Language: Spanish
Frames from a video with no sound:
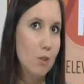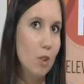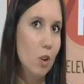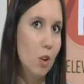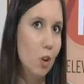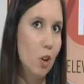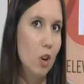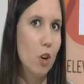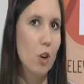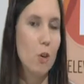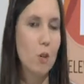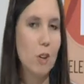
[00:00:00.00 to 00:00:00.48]

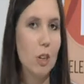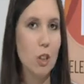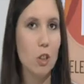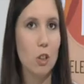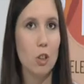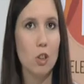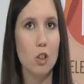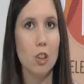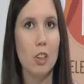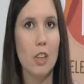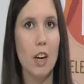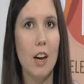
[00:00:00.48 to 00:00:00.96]
hoy
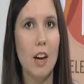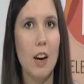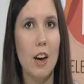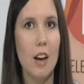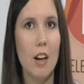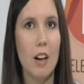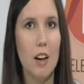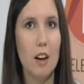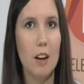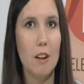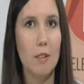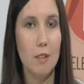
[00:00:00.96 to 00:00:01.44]
Roberto nos,
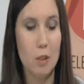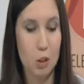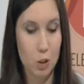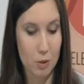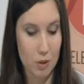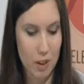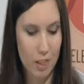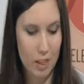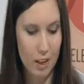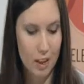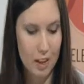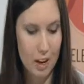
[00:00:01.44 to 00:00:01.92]
va
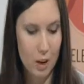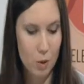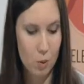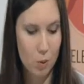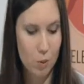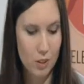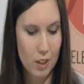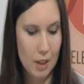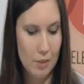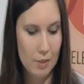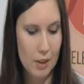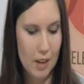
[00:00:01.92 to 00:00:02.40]
a acercar
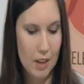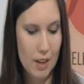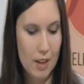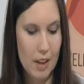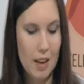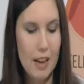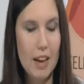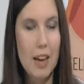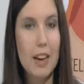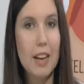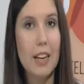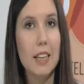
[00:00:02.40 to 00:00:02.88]
un tema
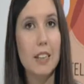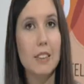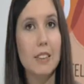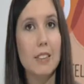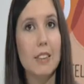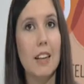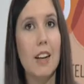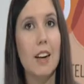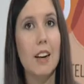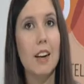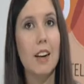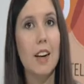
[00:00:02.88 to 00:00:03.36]
que
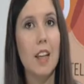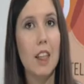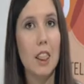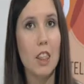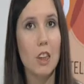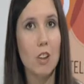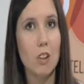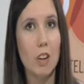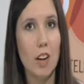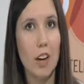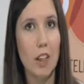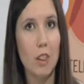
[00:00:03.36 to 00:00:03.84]
está
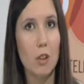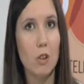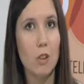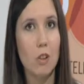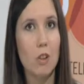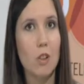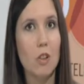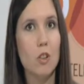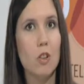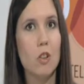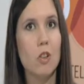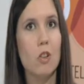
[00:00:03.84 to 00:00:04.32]

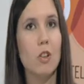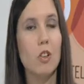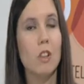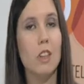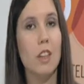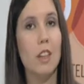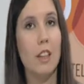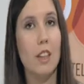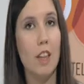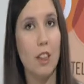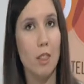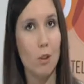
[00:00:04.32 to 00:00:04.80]
relacionado
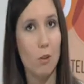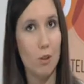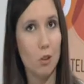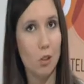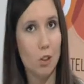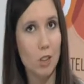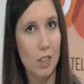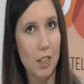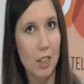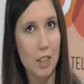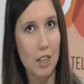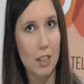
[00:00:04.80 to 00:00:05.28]
con el de hace
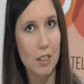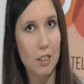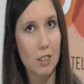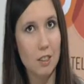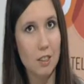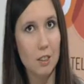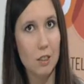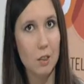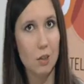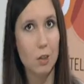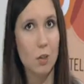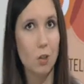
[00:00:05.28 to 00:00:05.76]
unos
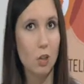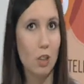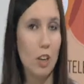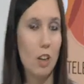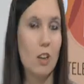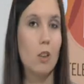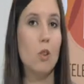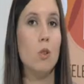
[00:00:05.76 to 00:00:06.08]
días, con,